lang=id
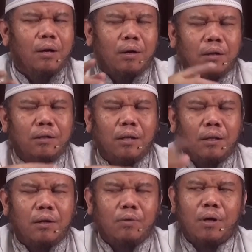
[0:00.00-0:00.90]

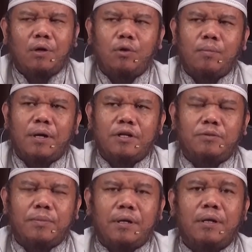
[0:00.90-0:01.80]
radhiyallahu anhum
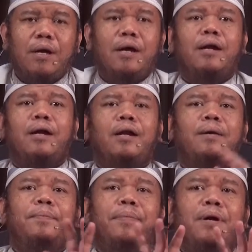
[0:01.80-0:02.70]
ajmain.
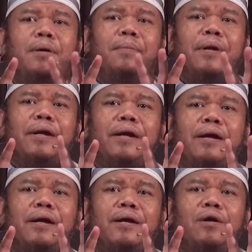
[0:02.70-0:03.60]
Kenapa
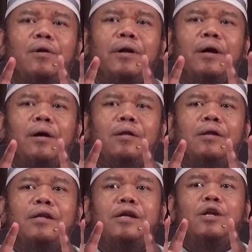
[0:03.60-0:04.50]
mereka yang oleh Allah
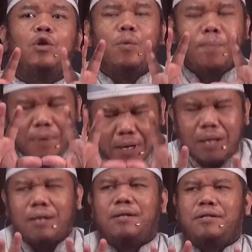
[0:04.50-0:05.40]

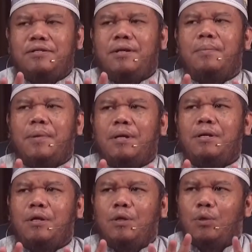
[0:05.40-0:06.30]
dihidupkan di
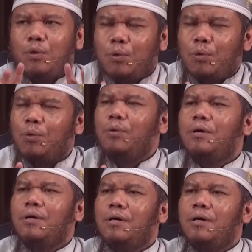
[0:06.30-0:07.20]
zaman
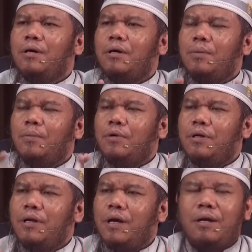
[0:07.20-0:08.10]
itu
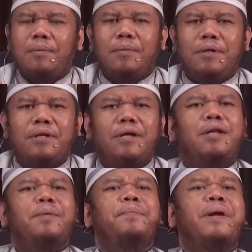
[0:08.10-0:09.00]
kemudian
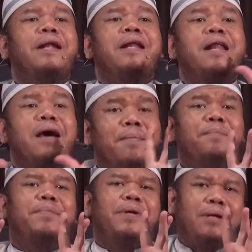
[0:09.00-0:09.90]
menjadi
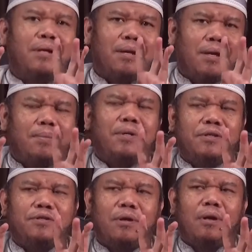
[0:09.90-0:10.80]
pendamping
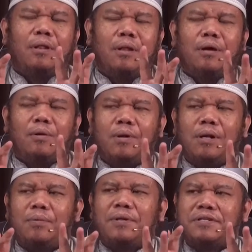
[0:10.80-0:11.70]
Nabi Shallallahu
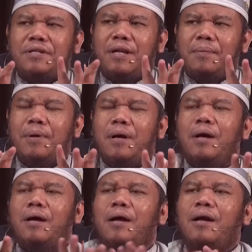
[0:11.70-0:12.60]
Alaihi Wasallam?
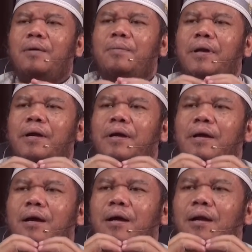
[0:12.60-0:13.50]
Karena
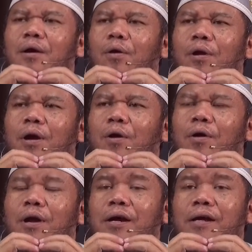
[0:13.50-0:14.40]
mereka adalah
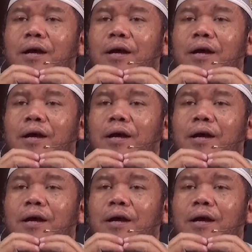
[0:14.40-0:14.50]
orang-orang